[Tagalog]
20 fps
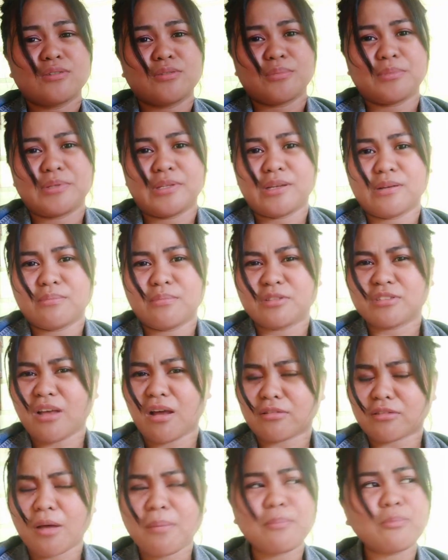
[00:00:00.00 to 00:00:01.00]
Ano
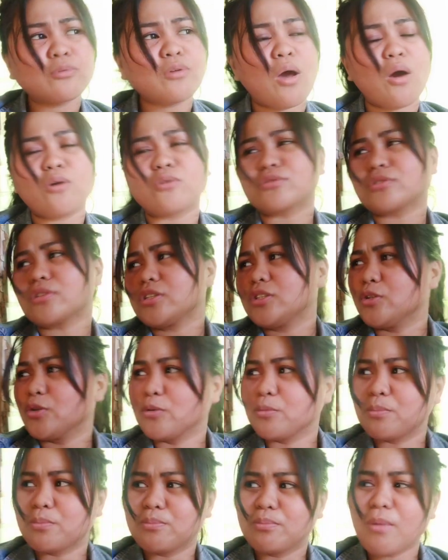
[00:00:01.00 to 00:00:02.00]
Magtatampo na ako sa'yo.
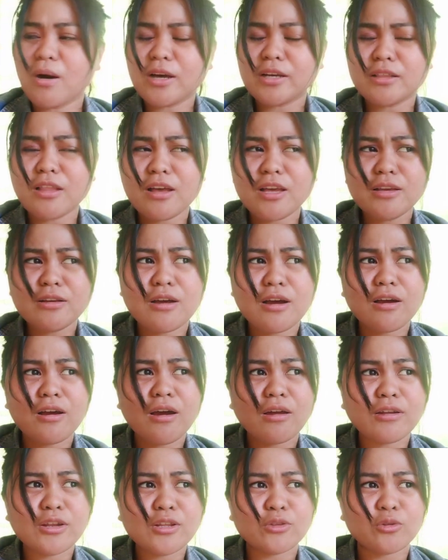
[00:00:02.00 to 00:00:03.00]
Bakit lagi kang
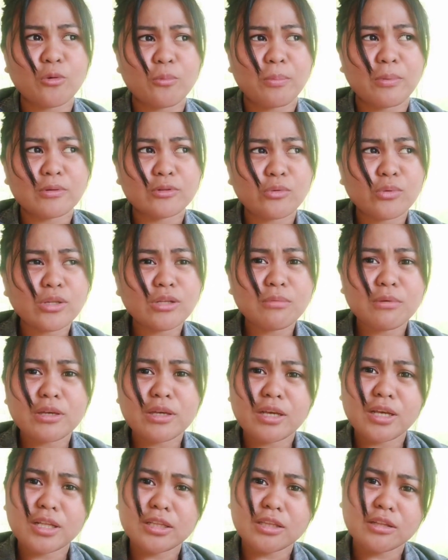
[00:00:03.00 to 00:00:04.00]
ganito? Po tuwing
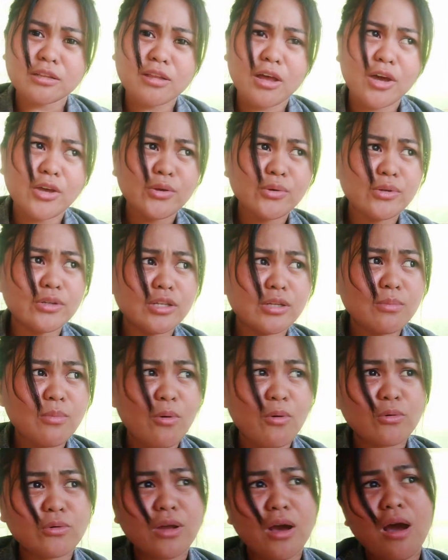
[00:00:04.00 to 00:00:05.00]
nagkikita tayo, hindi
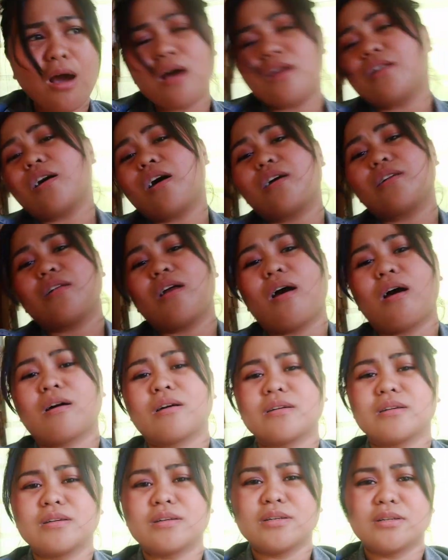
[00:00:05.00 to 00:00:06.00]
mo ako naaalala.
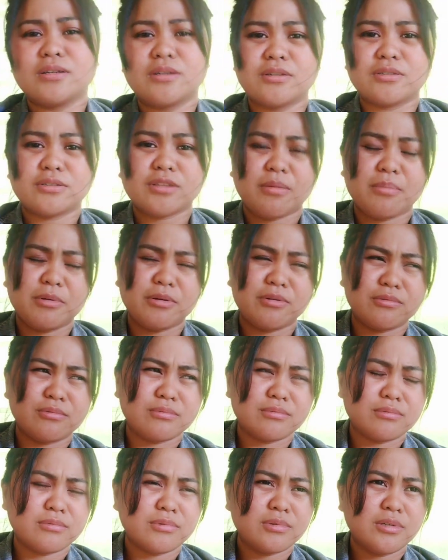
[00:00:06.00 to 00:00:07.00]
Sabi ko,
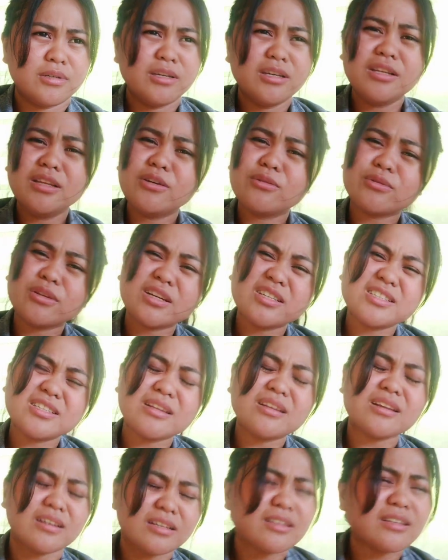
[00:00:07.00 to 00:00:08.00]
hindi ko kasi
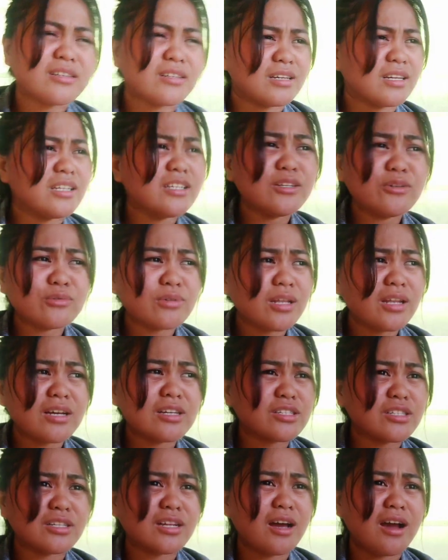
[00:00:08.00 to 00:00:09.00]
talaga, hindi ko talaga
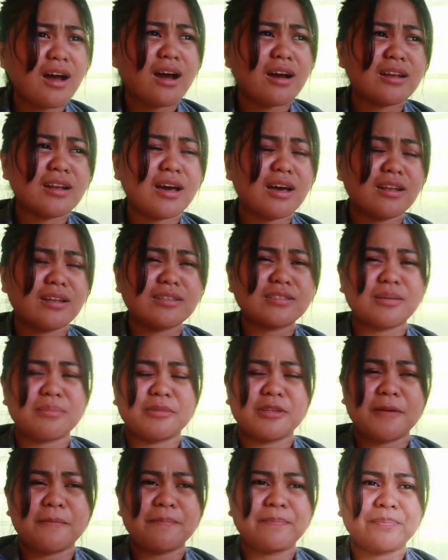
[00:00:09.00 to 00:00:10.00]
siya naaalala.
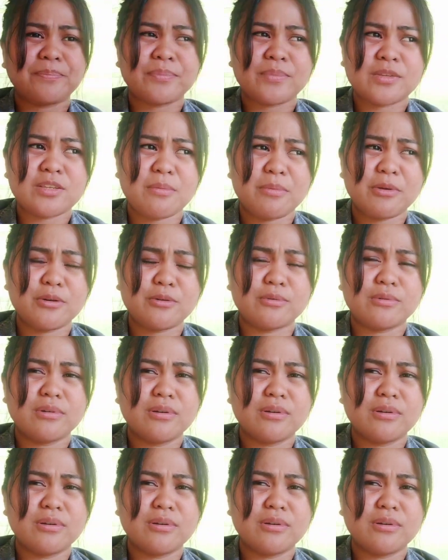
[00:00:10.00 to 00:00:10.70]
Sabi ko, Sabi ko,